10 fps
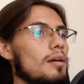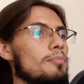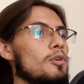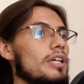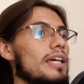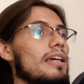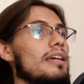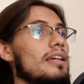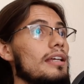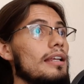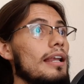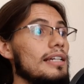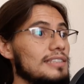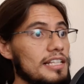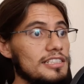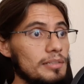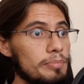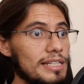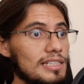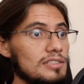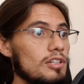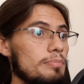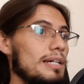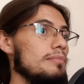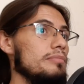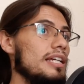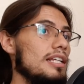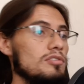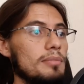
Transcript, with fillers: por qué las grandes empresas no le pagan bien a sus